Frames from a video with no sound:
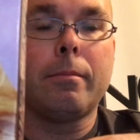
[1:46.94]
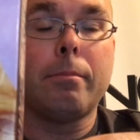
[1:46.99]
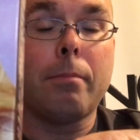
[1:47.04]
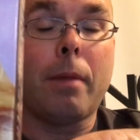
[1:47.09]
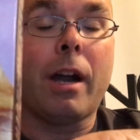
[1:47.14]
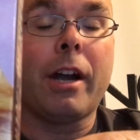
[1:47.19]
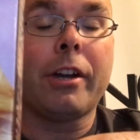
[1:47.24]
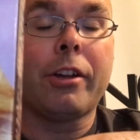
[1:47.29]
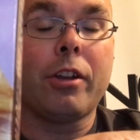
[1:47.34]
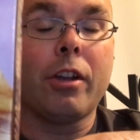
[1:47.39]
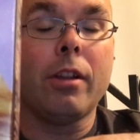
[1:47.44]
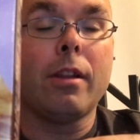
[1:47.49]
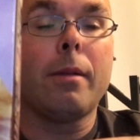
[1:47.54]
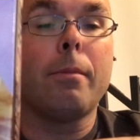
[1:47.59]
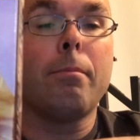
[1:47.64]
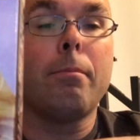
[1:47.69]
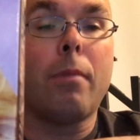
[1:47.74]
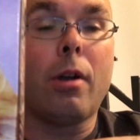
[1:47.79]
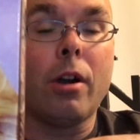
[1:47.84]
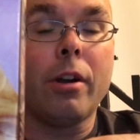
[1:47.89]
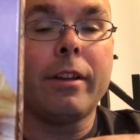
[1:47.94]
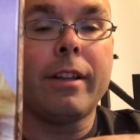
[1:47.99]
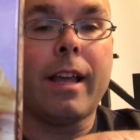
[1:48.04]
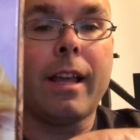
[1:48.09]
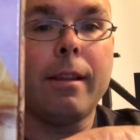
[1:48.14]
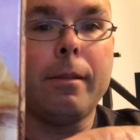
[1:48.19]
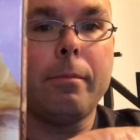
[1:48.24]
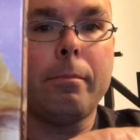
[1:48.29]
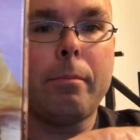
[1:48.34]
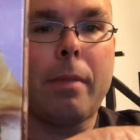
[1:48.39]
Michael
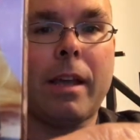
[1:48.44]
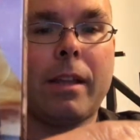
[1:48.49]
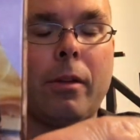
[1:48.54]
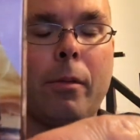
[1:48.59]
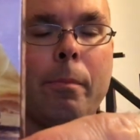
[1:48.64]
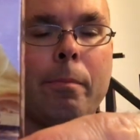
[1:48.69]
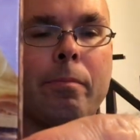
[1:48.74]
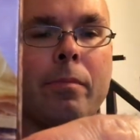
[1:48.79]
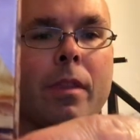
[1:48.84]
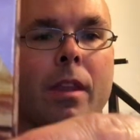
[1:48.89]
Burnham pardon,